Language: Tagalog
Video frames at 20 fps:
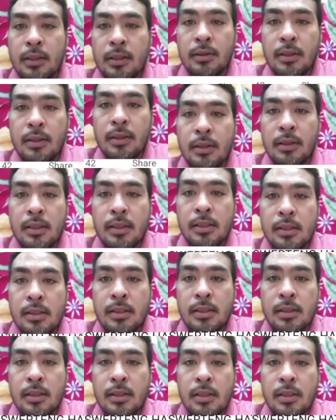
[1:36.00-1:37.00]
Ito
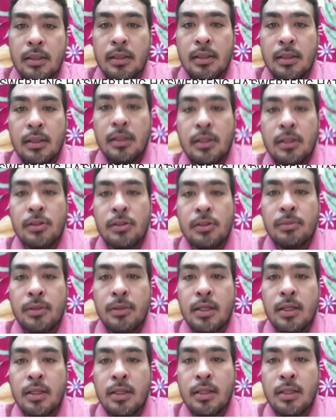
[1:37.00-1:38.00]
guys. Isamin
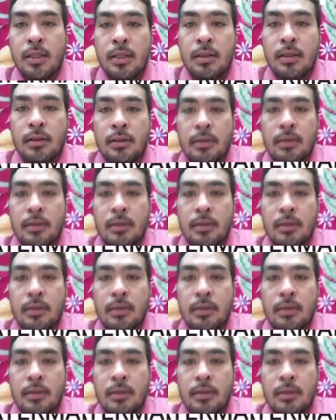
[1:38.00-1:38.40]
natin.